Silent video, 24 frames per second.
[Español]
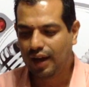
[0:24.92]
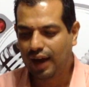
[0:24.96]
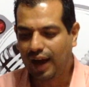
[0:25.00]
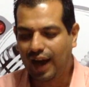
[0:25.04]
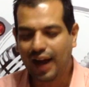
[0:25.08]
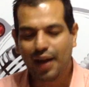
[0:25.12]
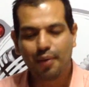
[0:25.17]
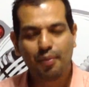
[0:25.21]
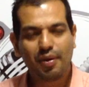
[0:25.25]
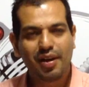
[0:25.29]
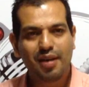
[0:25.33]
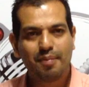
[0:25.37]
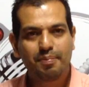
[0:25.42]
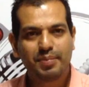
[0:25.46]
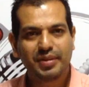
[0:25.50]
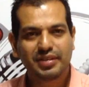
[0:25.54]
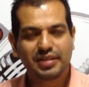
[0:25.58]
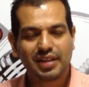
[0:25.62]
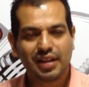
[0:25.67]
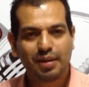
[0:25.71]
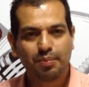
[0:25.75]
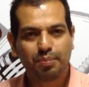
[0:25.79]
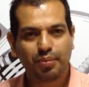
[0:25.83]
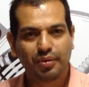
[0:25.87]
Ahí voy a
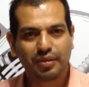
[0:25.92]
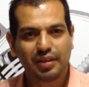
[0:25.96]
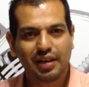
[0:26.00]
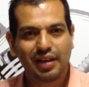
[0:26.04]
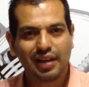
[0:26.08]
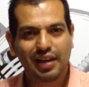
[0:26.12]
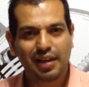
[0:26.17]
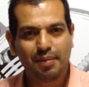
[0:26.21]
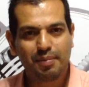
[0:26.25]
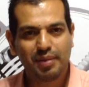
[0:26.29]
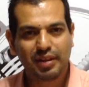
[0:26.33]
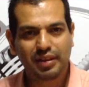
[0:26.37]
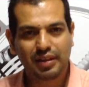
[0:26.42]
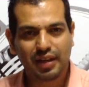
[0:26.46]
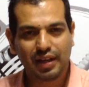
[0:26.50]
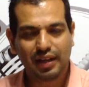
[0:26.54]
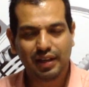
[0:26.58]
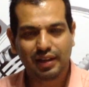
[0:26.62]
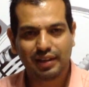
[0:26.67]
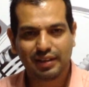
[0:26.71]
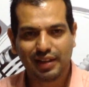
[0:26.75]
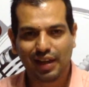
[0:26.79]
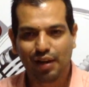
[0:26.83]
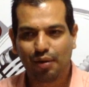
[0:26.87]
empezar a poner
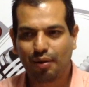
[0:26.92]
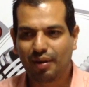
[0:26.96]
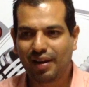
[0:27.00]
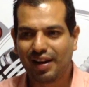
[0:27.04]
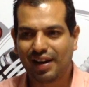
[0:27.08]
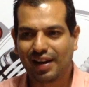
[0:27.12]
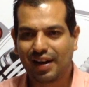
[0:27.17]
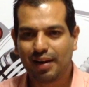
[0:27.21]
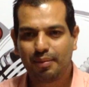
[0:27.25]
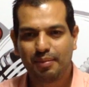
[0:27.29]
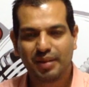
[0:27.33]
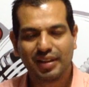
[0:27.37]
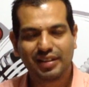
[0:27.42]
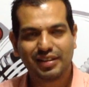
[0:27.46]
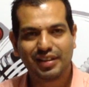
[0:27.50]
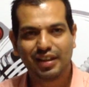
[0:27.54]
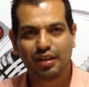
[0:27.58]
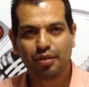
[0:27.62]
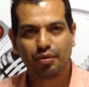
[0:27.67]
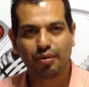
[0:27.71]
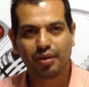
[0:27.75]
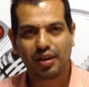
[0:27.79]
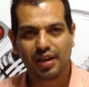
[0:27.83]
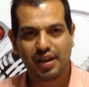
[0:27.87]
límite de lo que realmente
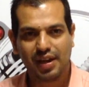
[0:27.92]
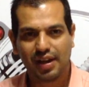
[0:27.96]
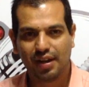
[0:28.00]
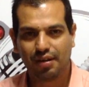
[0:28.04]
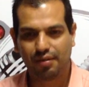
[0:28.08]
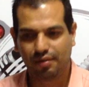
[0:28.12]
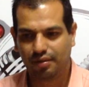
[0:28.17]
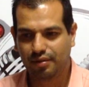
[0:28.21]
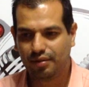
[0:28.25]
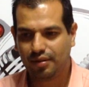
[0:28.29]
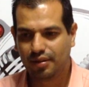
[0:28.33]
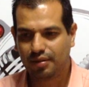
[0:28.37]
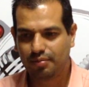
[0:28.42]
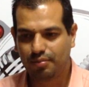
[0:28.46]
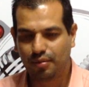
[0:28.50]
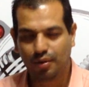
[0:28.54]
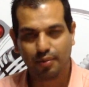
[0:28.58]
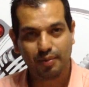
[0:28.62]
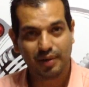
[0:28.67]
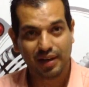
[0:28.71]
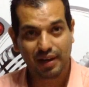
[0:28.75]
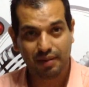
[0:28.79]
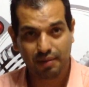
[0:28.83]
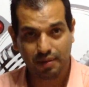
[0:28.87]
no quiero
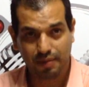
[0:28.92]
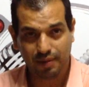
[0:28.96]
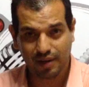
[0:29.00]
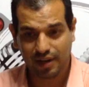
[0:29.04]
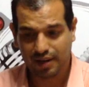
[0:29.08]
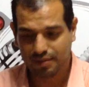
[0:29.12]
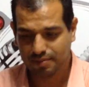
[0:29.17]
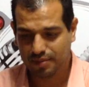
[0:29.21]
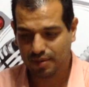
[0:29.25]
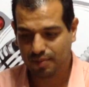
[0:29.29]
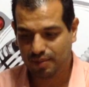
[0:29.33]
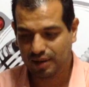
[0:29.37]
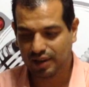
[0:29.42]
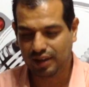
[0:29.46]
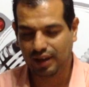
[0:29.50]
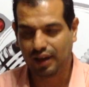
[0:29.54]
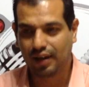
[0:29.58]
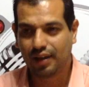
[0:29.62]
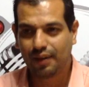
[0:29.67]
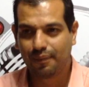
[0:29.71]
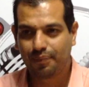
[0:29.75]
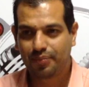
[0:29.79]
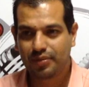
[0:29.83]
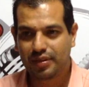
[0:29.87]
volver a vivir en mi vida.
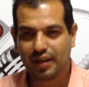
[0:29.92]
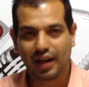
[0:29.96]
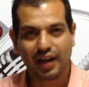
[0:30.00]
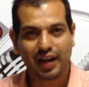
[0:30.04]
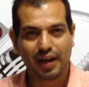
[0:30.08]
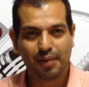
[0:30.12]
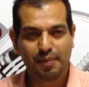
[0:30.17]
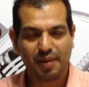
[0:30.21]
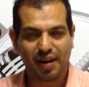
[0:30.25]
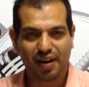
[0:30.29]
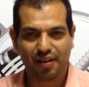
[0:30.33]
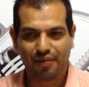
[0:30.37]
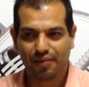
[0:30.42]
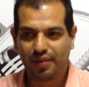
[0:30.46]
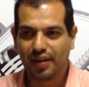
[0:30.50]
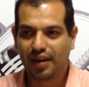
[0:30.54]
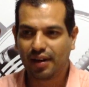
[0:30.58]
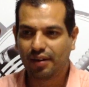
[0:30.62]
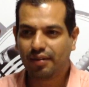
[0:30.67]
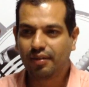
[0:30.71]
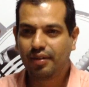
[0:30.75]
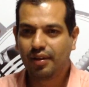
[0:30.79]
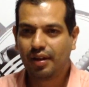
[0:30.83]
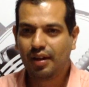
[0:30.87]
¿Y a qué me
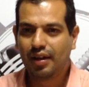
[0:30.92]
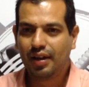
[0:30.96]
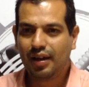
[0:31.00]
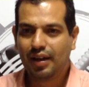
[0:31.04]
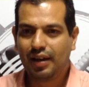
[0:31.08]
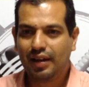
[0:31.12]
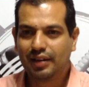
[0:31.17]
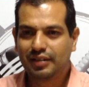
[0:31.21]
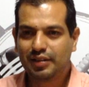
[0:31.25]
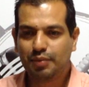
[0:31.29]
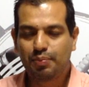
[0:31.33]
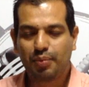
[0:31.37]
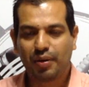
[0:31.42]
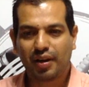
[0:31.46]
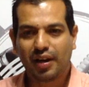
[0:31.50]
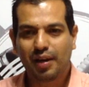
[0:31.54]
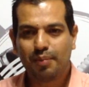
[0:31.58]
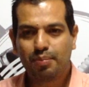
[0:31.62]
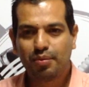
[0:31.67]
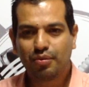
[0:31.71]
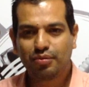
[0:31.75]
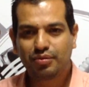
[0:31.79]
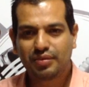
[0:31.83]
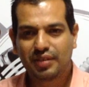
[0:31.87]
refiero? Si por
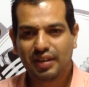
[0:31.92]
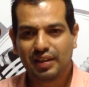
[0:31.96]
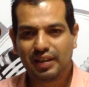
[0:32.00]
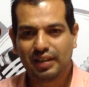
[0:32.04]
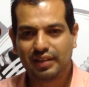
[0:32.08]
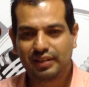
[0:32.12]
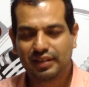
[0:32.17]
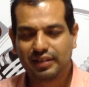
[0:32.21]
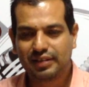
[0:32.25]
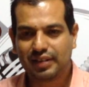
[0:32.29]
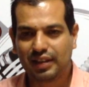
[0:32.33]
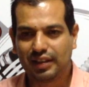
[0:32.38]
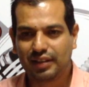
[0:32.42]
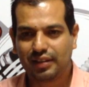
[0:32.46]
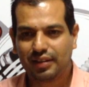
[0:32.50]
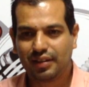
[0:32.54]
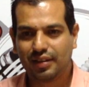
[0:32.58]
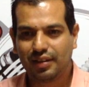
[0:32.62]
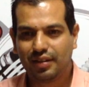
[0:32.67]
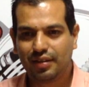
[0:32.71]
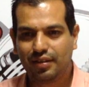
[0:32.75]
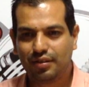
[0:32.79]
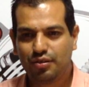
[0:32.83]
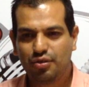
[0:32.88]
ejemplo ustedes dicen,
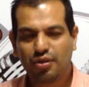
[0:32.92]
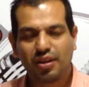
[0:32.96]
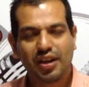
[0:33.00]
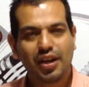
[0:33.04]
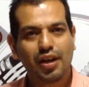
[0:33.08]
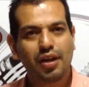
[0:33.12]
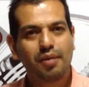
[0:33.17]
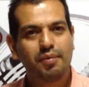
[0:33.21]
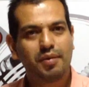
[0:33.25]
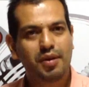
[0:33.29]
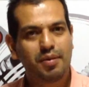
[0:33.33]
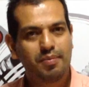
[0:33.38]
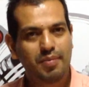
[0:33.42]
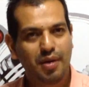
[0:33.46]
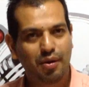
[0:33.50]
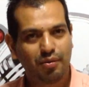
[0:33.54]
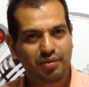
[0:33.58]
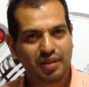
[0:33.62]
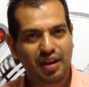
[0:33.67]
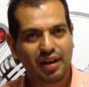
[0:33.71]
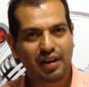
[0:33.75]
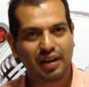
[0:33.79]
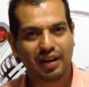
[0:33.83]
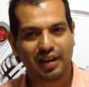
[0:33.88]
yo quiero abrirme a
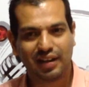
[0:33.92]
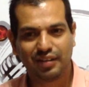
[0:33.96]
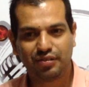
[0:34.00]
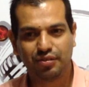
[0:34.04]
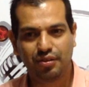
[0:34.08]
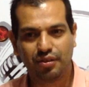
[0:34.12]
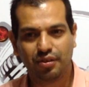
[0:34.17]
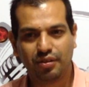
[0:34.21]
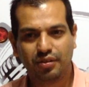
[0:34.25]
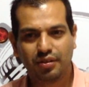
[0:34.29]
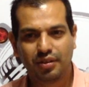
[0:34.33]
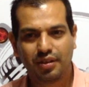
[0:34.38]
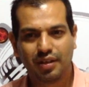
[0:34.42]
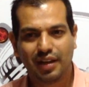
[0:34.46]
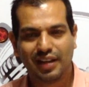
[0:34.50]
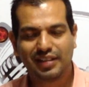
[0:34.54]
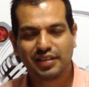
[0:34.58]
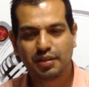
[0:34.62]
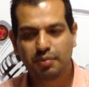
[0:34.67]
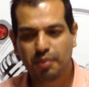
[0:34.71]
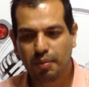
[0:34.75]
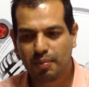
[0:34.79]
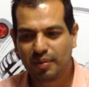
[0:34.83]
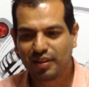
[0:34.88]
una relación,
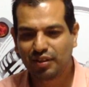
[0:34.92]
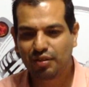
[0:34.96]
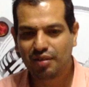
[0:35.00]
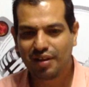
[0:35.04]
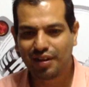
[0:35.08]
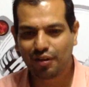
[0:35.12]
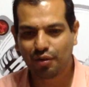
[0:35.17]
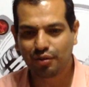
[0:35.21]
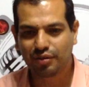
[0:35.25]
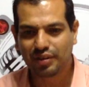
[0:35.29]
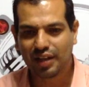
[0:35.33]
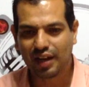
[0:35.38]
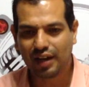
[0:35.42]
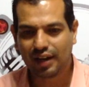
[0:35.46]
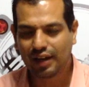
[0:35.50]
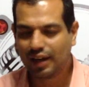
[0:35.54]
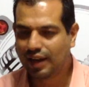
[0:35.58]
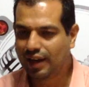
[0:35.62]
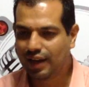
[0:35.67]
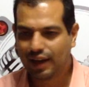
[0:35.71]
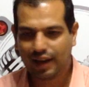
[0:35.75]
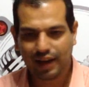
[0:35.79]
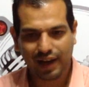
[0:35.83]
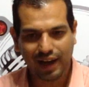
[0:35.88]
...ese el momento de anotar
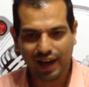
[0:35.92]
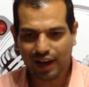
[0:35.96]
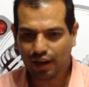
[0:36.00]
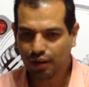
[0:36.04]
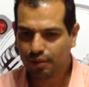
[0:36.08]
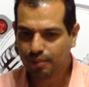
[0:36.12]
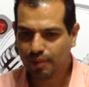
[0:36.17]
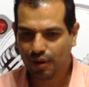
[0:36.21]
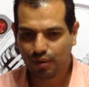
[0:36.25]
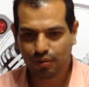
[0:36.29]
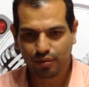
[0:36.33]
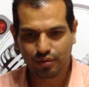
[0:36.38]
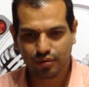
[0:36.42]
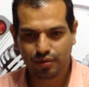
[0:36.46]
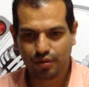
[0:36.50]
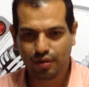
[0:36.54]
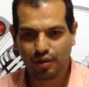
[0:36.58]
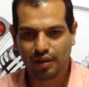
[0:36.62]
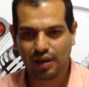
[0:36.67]
qué no me gustó